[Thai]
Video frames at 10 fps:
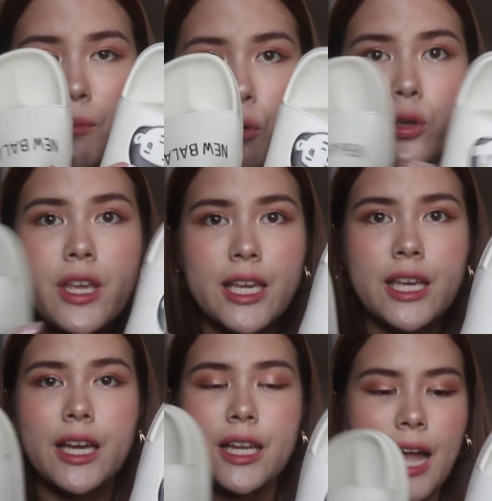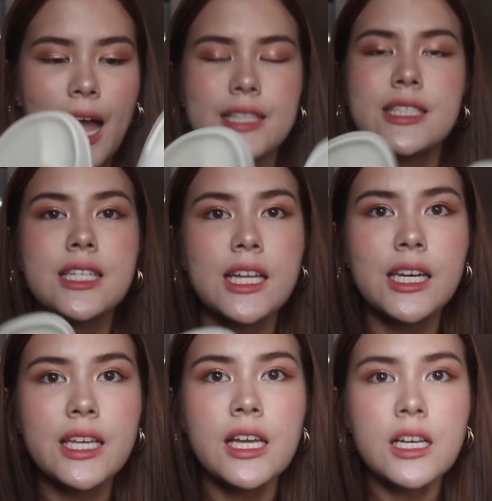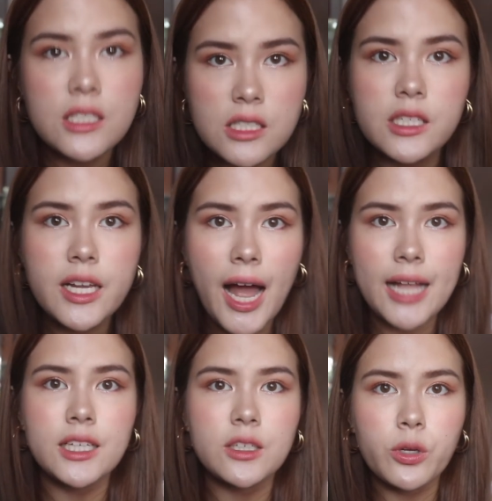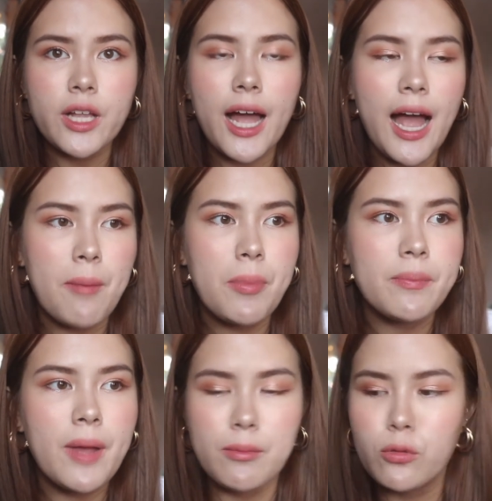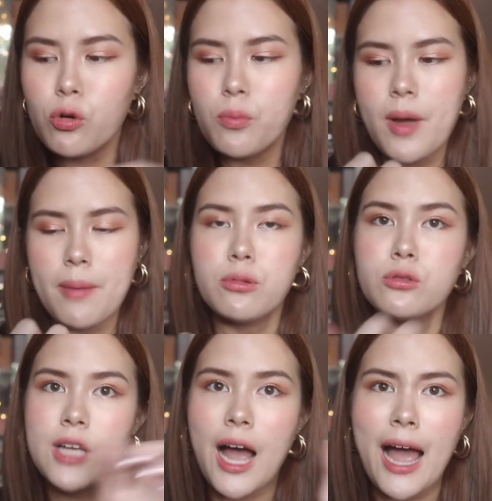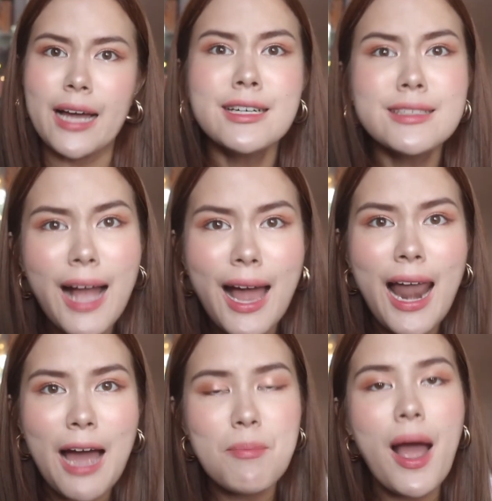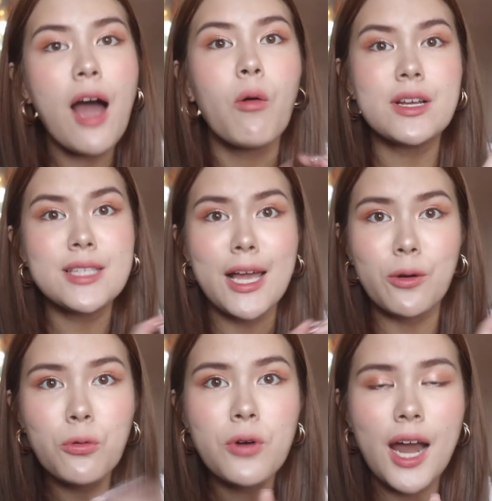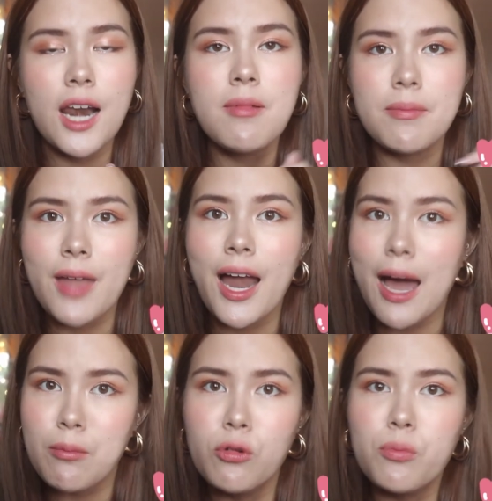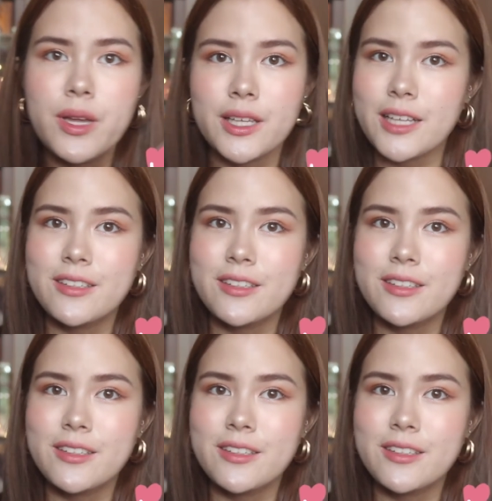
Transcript: ผู้หญิงอย่างนี้นะคะจริงๆลิลลี่ซื้ออีกอันหนึ่งด้วยนะคะเป็นแบบรูปแบบผู้ชายคือน่ารักมากเอาไว้ใส่คู่กันแล้วแบบน่ารักมุ้งมิ้งนะ